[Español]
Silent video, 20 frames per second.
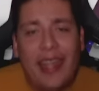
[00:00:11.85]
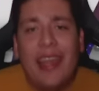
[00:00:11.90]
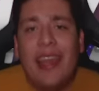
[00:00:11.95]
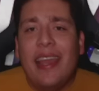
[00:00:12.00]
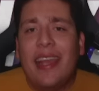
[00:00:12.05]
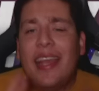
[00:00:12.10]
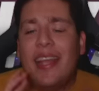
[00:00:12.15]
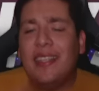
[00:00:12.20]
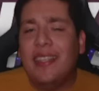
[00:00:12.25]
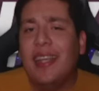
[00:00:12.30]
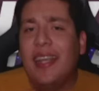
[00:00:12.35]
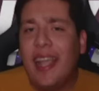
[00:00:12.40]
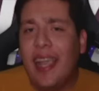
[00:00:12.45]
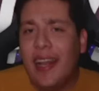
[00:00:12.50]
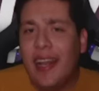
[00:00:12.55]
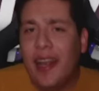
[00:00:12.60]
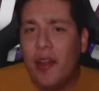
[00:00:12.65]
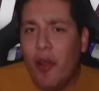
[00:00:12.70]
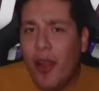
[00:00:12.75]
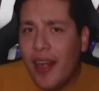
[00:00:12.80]
que se
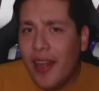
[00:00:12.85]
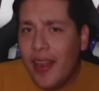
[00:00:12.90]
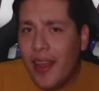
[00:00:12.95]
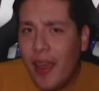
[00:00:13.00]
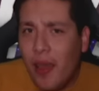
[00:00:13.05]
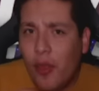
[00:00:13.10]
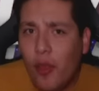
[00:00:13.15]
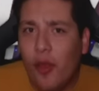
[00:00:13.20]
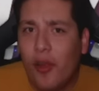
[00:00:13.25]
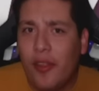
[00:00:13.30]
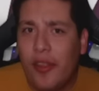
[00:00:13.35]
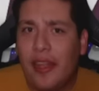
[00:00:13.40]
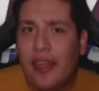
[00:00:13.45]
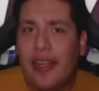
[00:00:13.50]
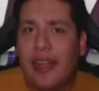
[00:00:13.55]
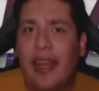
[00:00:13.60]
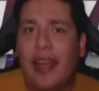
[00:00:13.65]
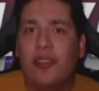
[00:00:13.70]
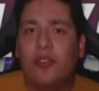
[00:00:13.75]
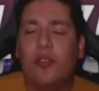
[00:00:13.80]
generó alrededor del
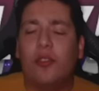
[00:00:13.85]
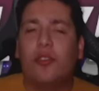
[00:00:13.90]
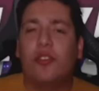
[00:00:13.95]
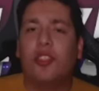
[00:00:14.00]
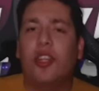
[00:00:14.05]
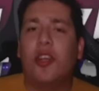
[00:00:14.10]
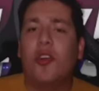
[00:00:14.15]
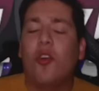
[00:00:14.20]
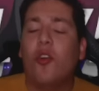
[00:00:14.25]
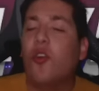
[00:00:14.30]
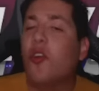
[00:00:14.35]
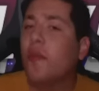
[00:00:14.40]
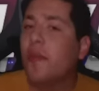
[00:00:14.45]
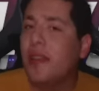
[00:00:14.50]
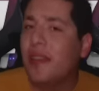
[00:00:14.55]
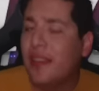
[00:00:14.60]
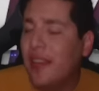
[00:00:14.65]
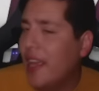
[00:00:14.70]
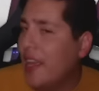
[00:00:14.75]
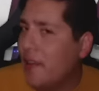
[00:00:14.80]
caso Ciro Gómez
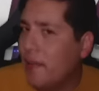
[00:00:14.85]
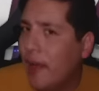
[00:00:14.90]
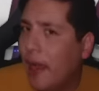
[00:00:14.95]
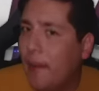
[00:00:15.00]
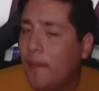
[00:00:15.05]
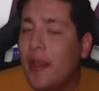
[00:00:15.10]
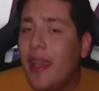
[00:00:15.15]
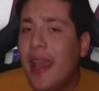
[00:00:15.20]
Leiva,